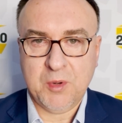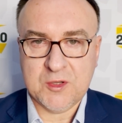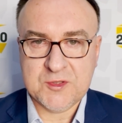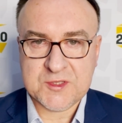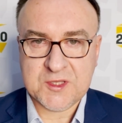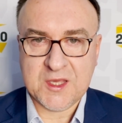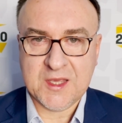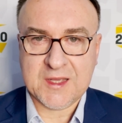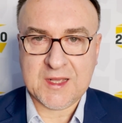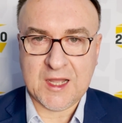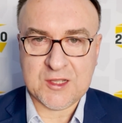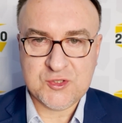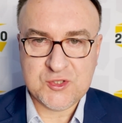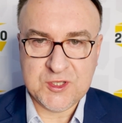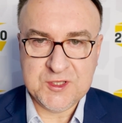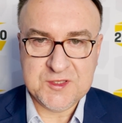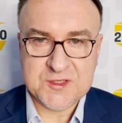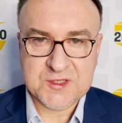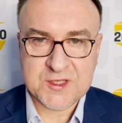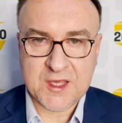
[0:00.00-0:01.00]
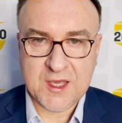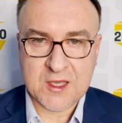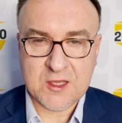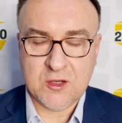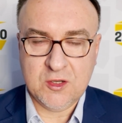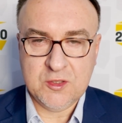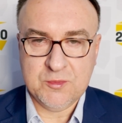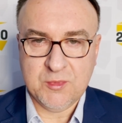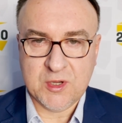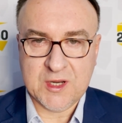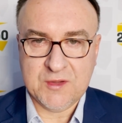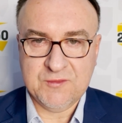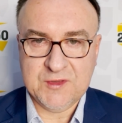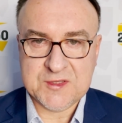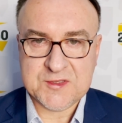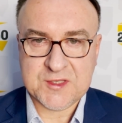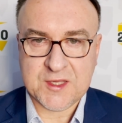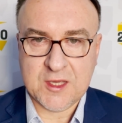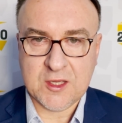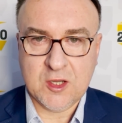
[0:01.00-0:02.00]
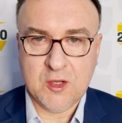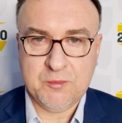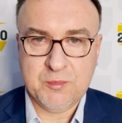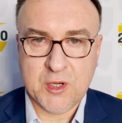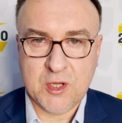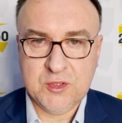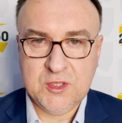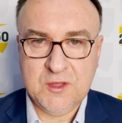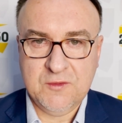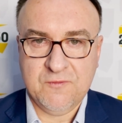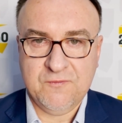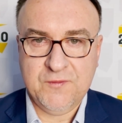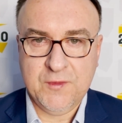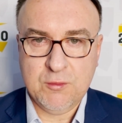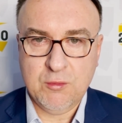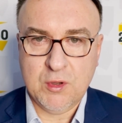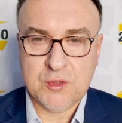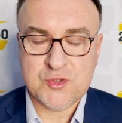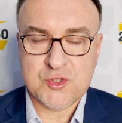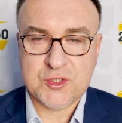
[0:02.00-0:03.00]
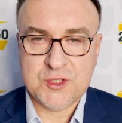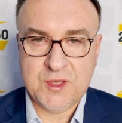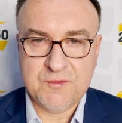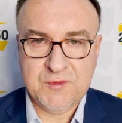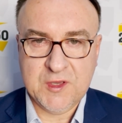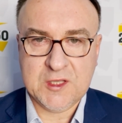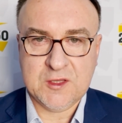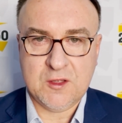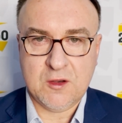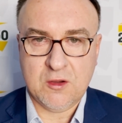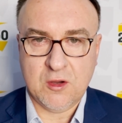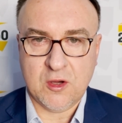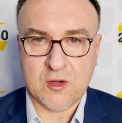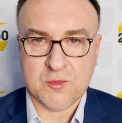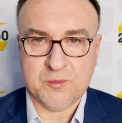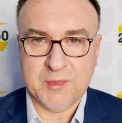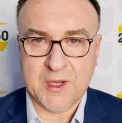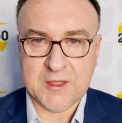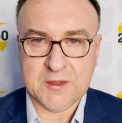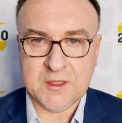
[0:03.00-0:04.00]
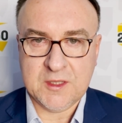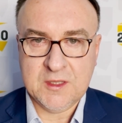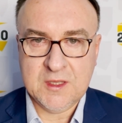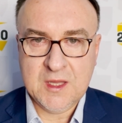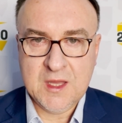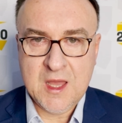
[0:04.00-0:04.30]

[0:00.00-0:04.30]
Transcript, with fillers: Polski Kaczyńskiego i Morawieckiego broni wyłącznie Viktor Orban.